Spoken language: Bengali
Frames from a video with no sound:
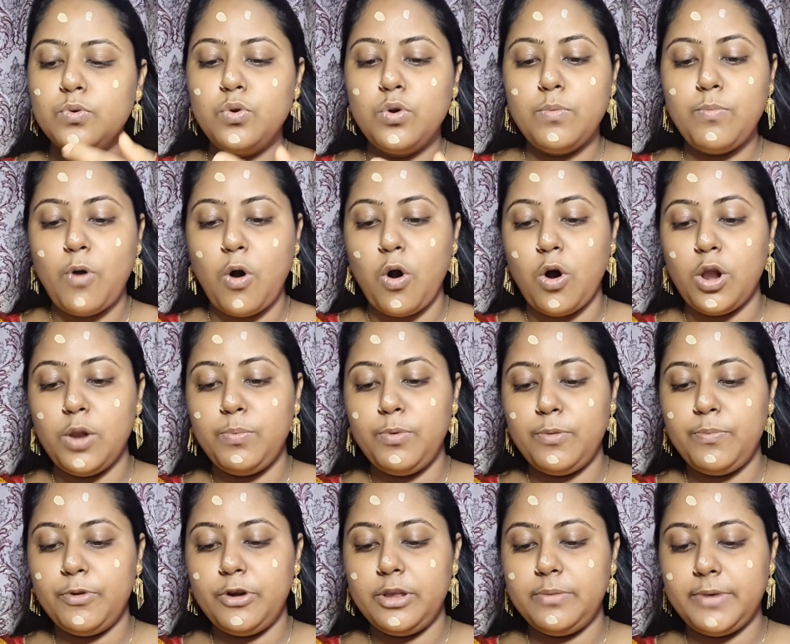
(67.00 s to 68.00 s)
খুব
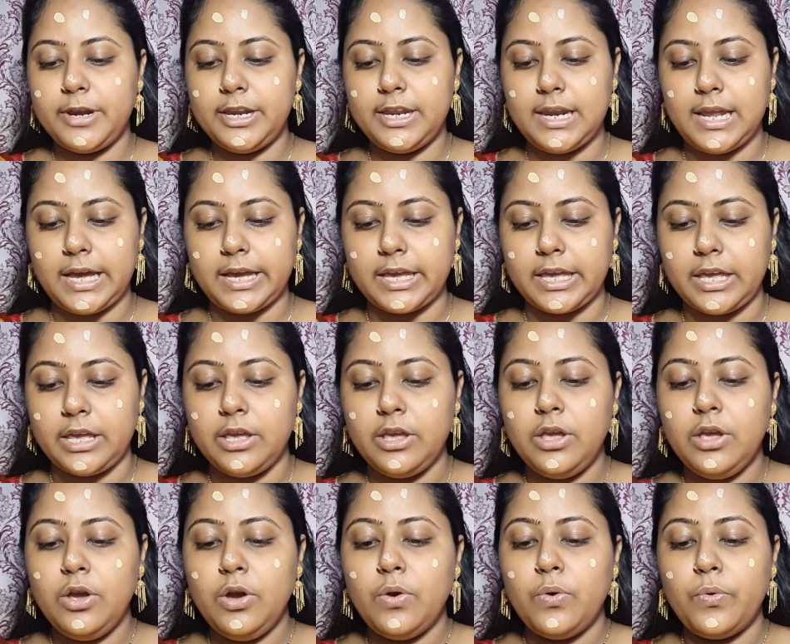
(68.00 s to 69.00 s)
অল্প পরিমাণে লাগে
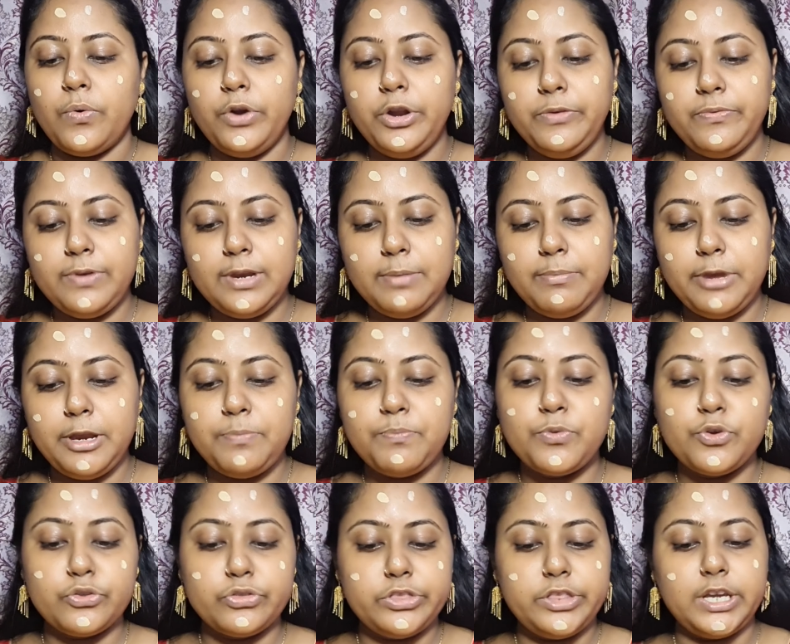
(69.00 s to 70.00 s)
অরিফ্লেমের
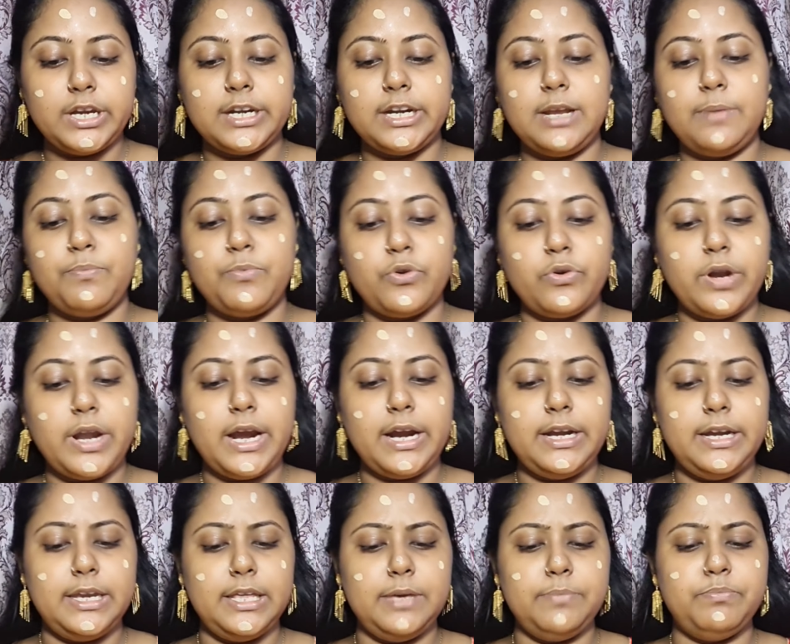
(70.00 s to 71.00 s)
প্রত্যেকটা
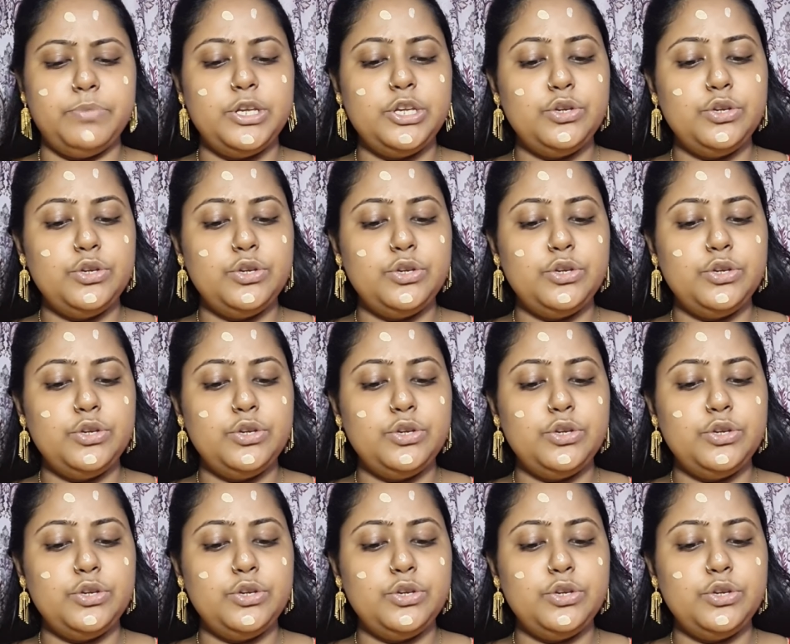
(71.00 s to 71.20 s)
প্রোডাক্টটি